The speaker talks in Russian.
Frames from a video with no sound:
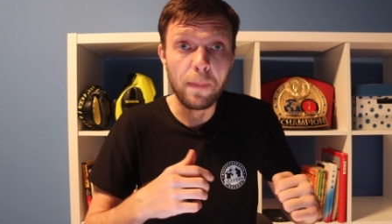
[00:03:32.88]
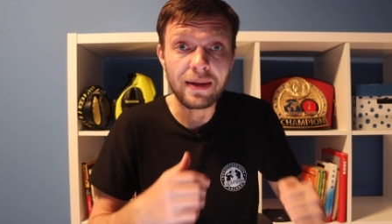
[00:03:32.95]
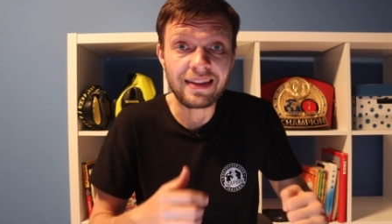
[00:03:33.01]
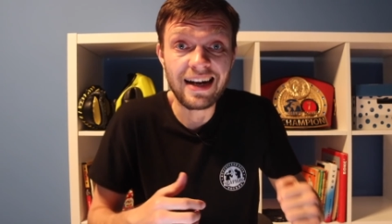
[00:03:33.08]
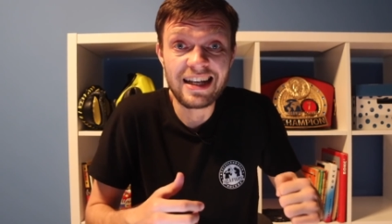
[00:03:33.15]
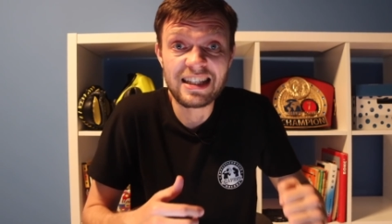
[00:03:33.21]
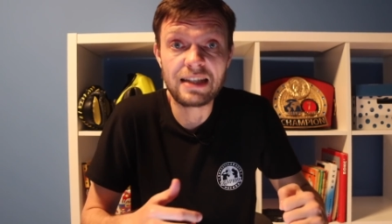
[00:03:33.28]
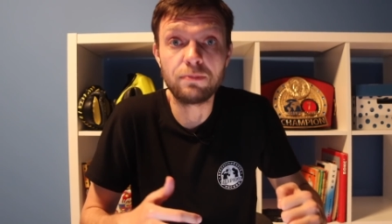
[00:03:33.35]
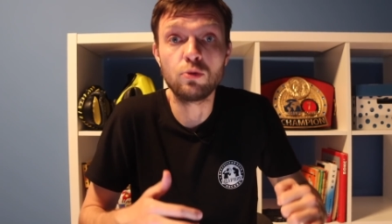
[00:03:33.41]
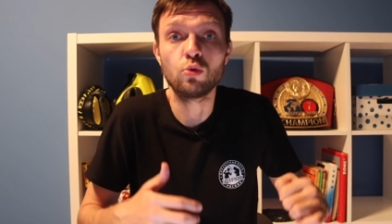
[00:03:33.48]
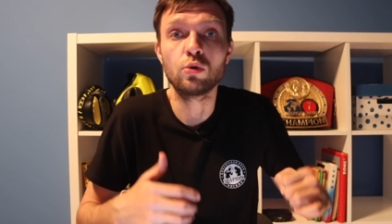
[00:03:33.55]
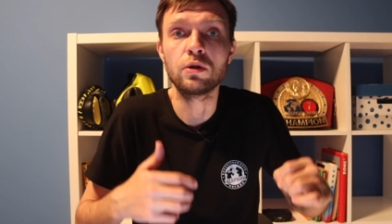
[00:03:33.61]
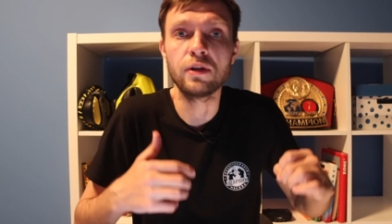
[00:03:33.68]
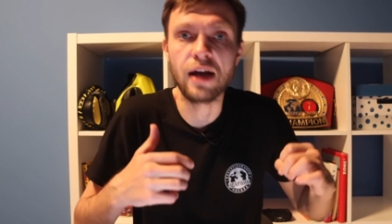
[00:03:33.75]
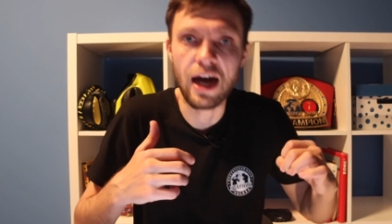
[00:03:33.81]
под разными
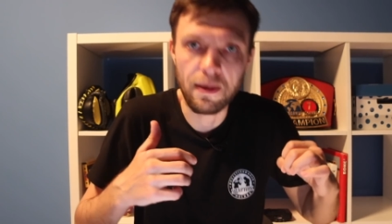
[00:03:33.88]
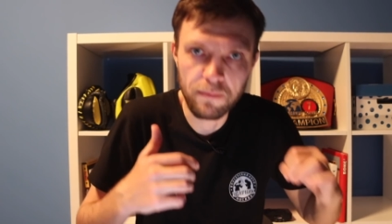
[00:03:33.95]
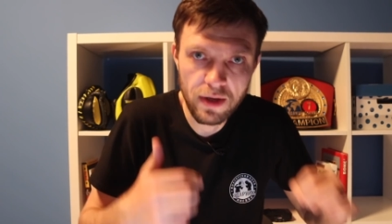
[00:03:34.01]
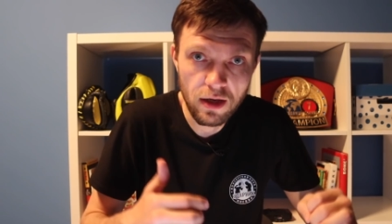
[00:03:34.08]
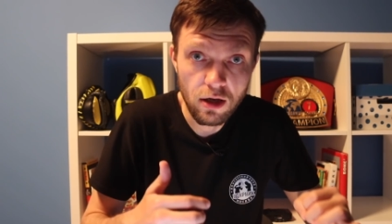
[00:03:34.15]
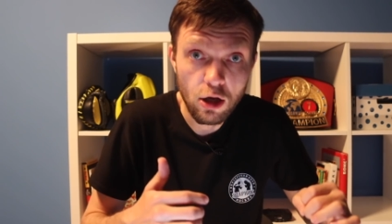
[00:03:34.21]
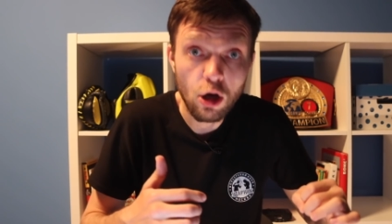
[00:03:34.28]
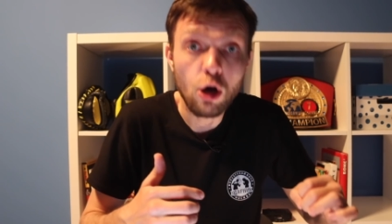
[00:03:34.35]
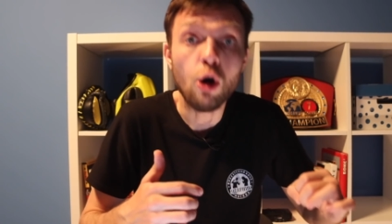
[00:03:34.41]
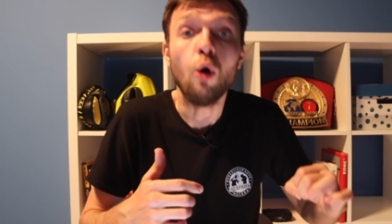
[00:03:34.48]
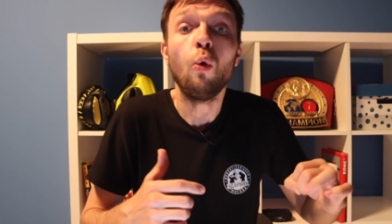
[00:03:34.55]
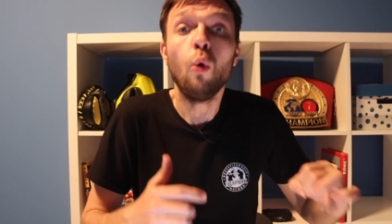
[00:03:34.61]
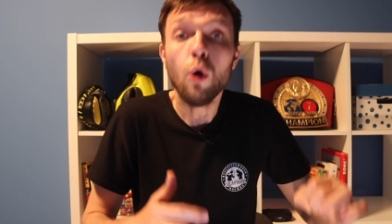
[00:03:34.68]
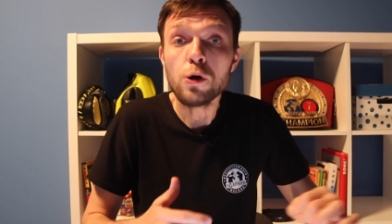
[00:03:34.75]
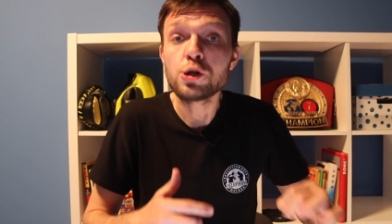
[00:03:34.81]
углами,
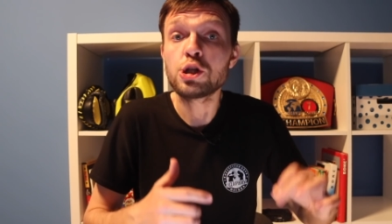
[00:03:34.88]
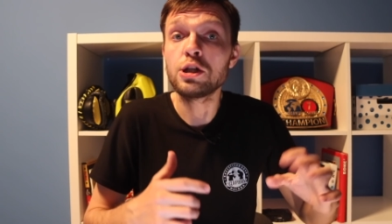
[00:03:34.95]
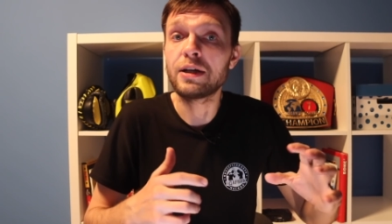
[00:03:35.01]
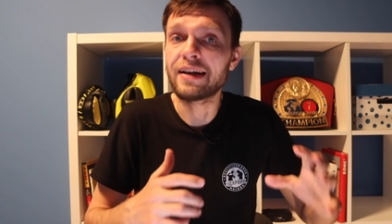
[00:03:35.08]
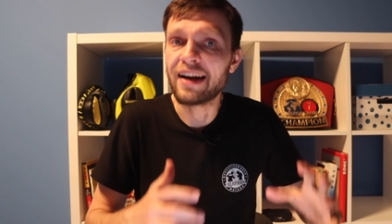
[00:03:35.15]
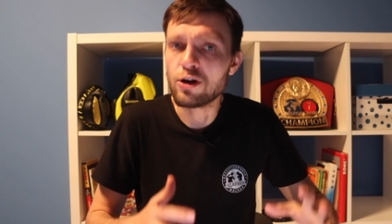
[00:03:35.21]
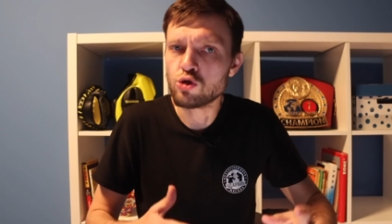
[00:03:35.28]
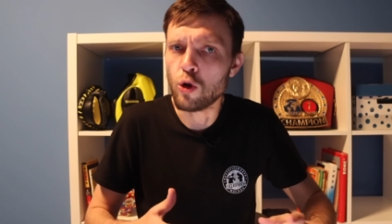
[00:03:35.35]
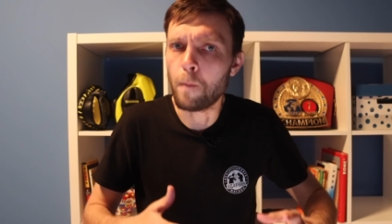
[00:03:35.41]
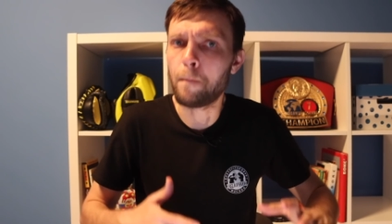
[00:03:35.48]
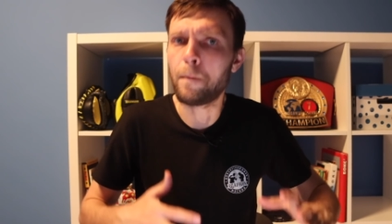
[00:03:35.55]
очень хорошо